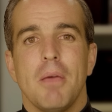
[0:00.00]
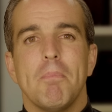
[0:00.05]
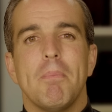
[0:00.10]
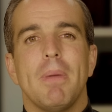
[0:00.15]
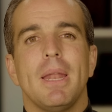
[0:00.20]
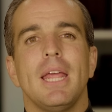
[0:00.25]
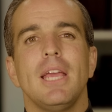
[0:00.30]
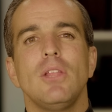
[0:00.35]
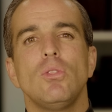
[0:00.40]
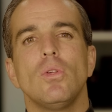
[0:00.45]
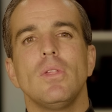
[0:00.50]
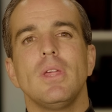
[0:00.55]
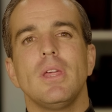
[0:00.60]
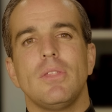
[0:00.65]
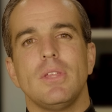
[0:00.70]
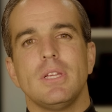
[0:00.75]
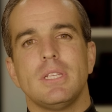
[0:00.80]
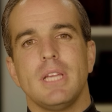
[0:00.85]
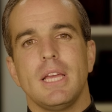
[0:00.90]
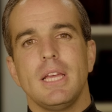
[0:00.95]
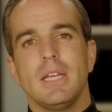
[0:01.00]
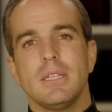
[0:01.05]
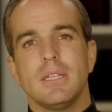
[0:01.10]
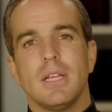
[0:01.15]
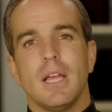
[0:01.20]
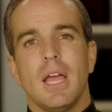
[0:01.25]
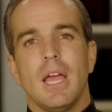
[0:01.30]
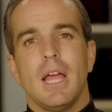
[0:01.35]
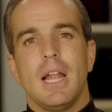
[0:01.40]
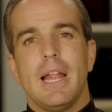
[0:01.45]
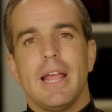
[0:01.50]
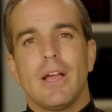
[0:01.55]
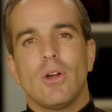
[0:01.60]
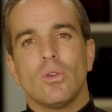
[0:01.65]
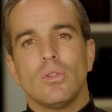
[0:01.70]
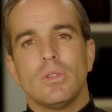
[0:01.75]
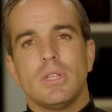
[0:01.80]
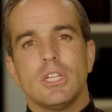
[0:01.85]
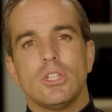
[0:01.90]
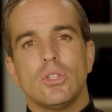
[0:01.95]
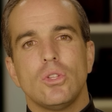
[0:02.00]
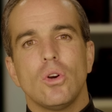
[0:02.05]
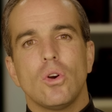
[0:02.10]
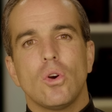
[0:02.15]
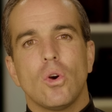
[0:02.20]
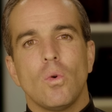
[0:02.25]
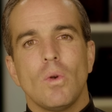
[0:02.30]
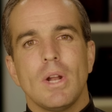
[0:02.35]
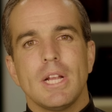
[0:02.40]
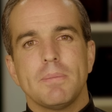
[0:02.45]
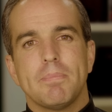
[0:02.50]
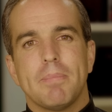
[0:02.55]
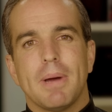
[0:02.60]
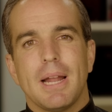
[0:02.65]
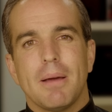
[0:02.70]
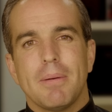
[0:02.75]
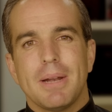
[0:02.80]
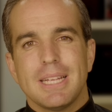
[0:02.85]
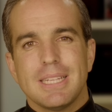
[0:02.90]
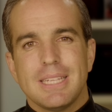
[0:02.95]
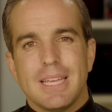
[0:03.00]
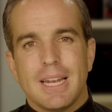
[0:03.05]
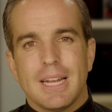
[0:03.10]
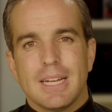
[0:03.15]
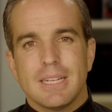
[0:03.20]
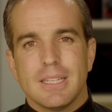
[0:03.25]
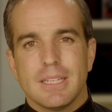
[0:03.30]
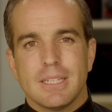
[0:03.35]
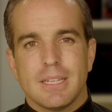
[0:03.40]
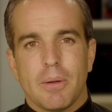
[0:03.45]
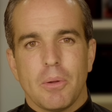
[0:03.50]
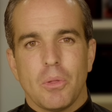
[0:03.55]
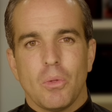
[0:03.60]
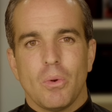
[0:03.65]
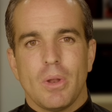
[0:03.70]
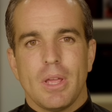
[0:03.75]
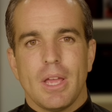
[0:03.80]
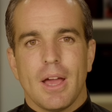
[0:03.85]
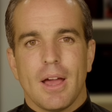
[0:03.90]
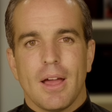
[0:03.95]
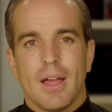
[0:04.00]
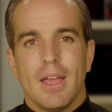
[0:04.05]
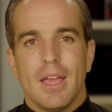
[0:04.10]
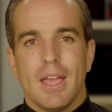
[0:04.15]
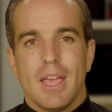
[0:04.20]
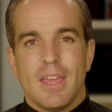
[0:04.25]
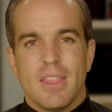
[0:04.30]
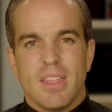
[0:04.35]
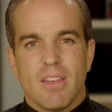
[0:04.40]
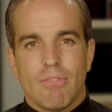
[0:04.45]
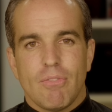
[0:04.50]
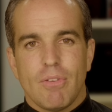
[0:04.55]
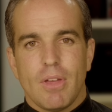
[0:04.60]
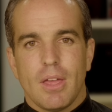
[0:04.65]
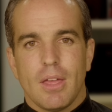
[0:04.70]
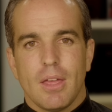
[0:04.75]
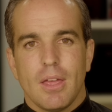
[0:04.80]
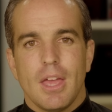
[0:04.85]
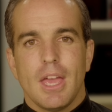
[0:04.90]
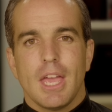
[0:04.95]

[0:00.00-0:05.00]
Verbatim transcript: Benedicto XVI le contestó con unas palabras llenas de sabiduría y de fe,